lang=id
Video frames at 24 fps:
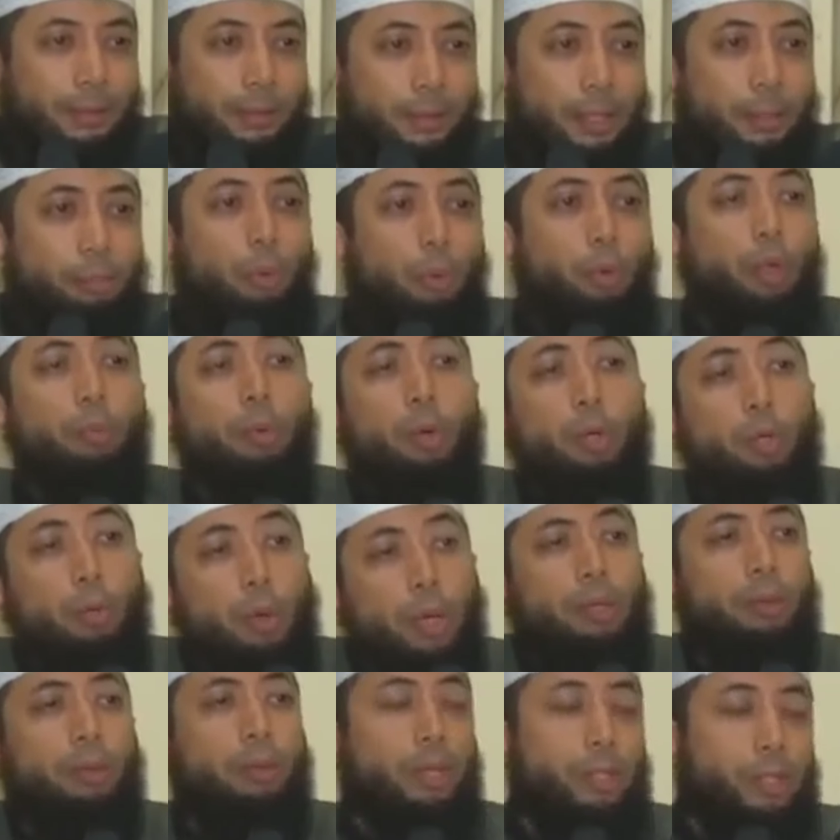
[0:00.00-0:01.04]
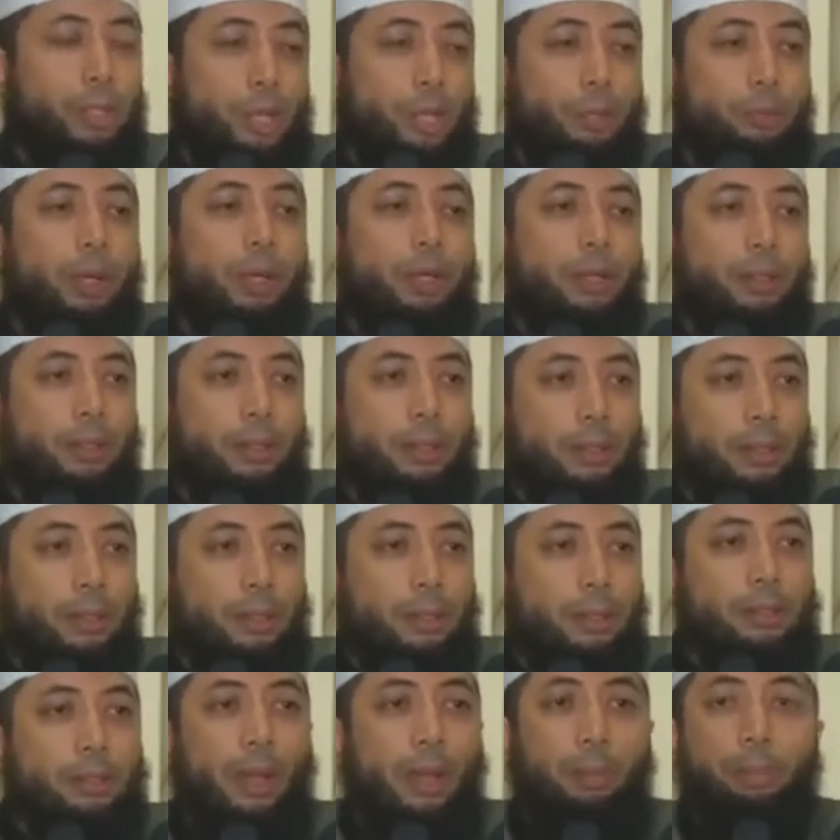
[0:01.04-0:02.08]
Dibodoh-bodohin oleh syaitan.
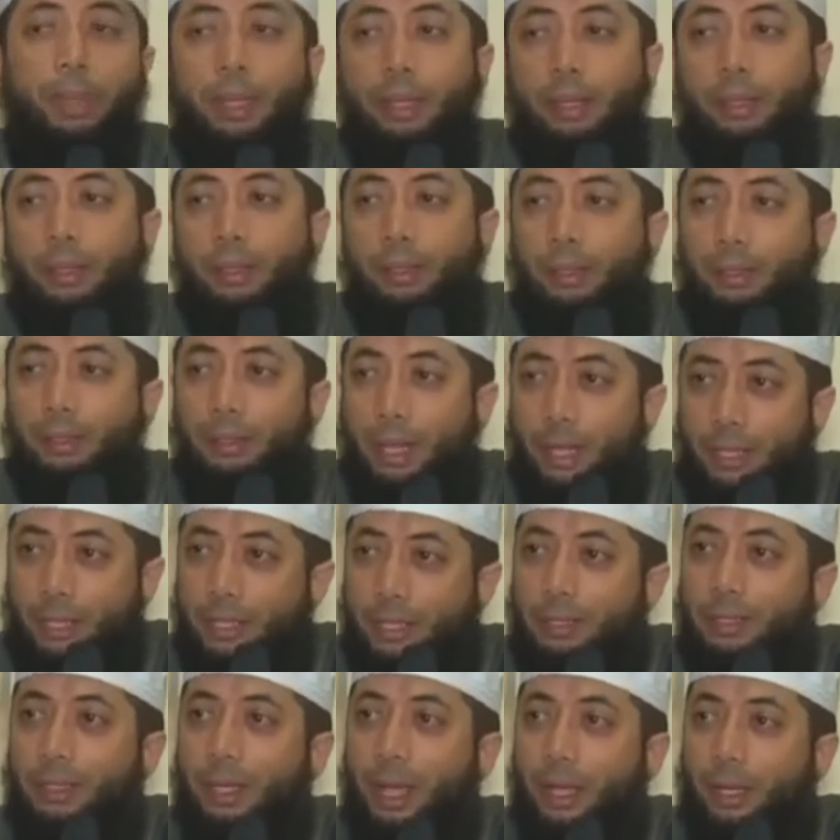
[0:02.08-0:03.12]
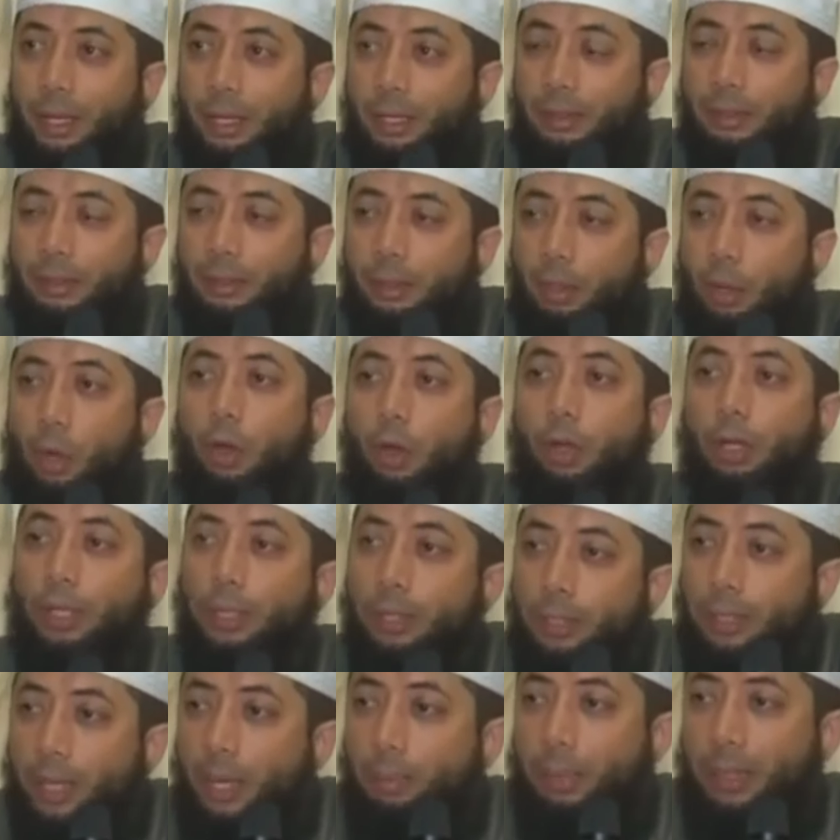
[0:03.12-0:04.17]
Tapi dari sisi lain,
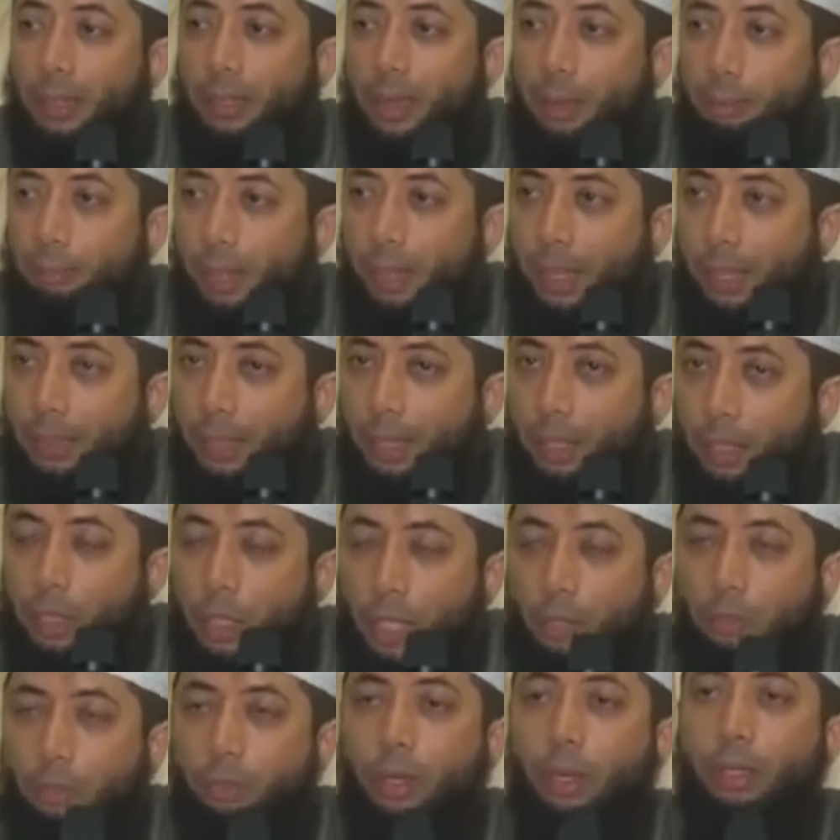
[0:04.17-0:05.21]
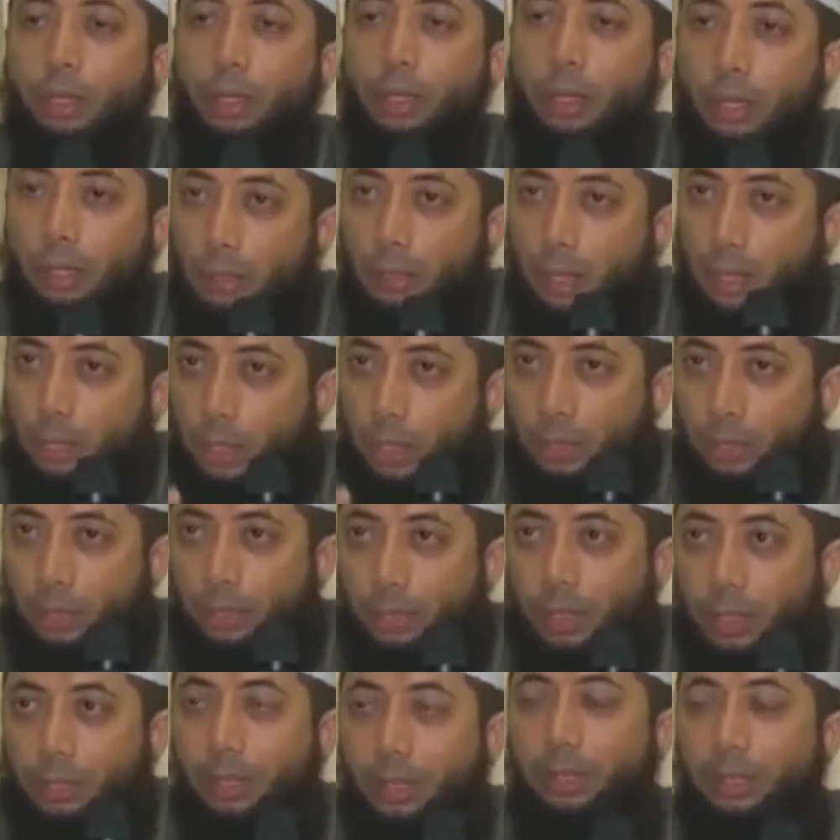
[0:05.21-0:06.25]
korinnya, pendampingnya dari syaitan dan
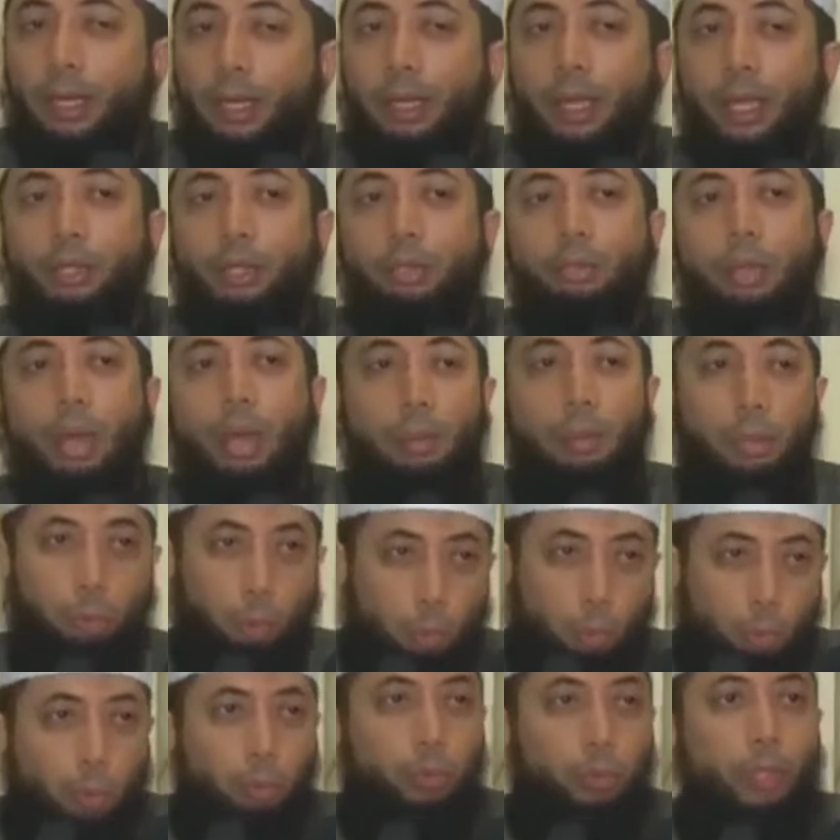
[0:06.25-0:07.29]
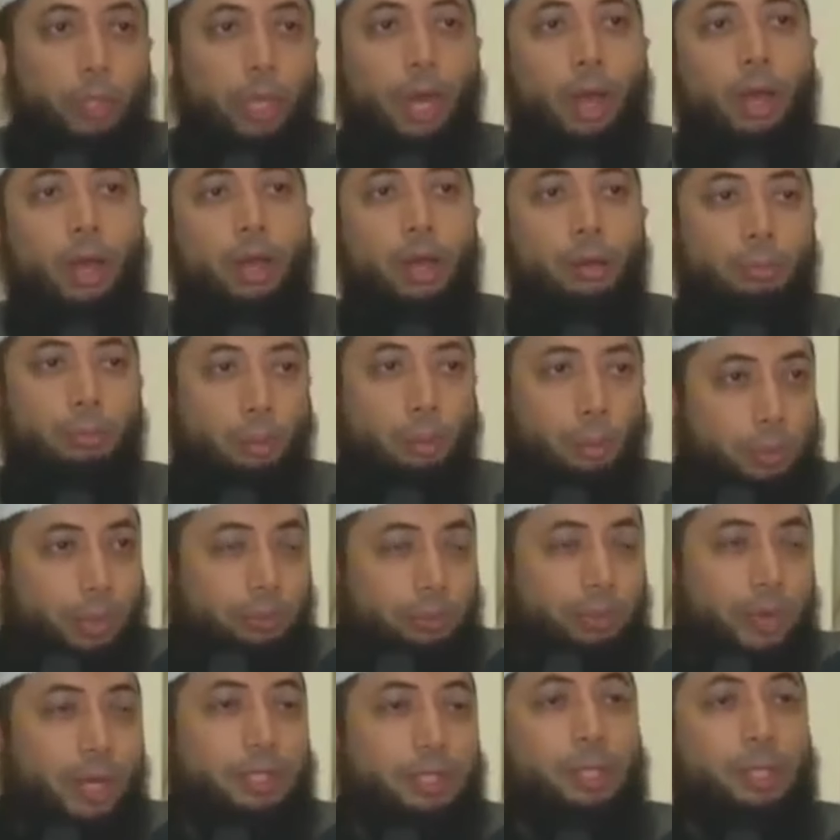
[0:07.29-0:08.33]
syaitan-syaitan yang lain juga mendukung dia,
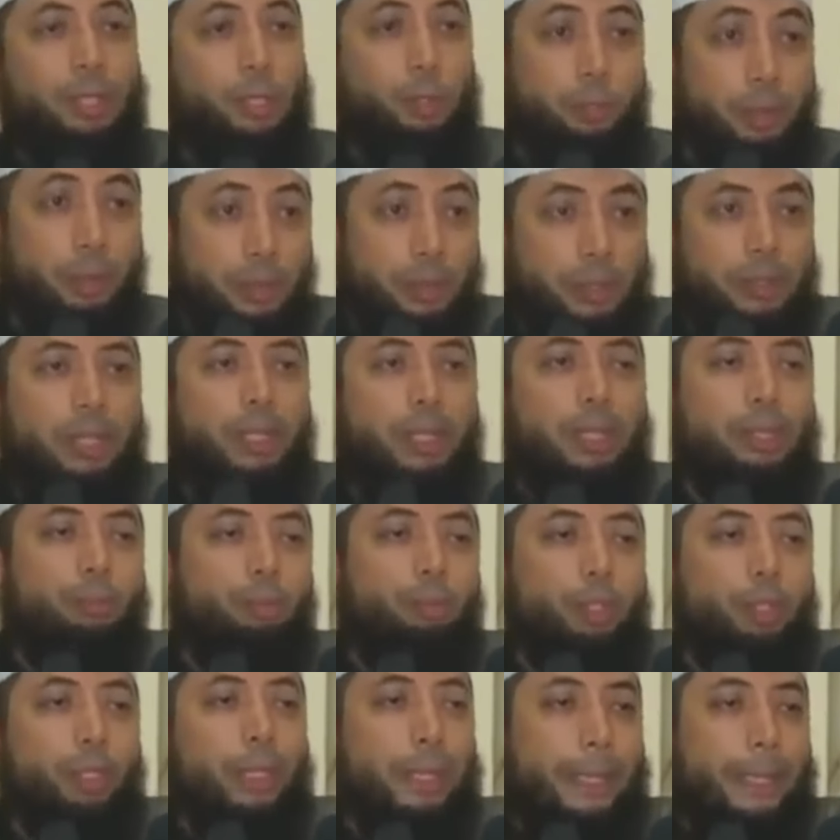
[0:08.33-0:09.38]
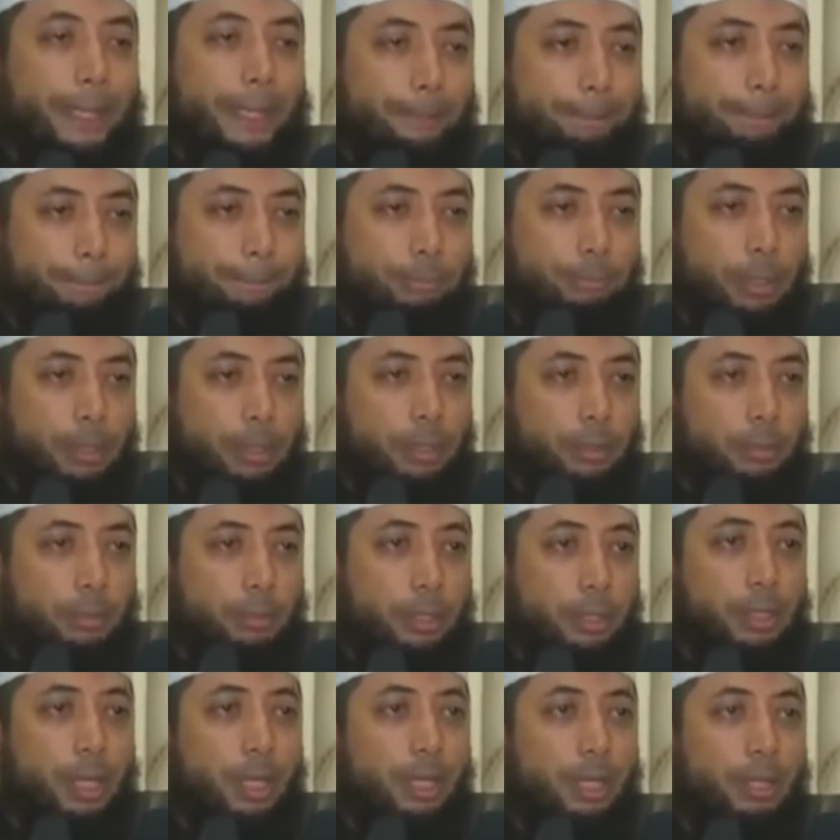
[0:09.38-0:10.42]
memotivasi dia supaya terjadi kemusyrikan,
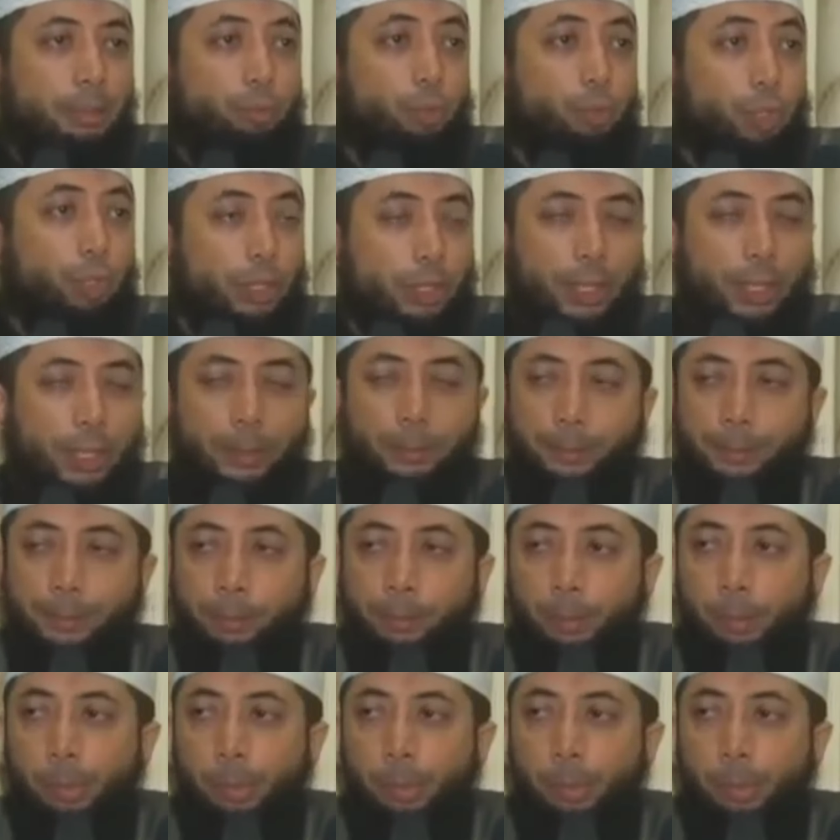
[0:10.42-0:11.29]
terjadi kemusyrikan.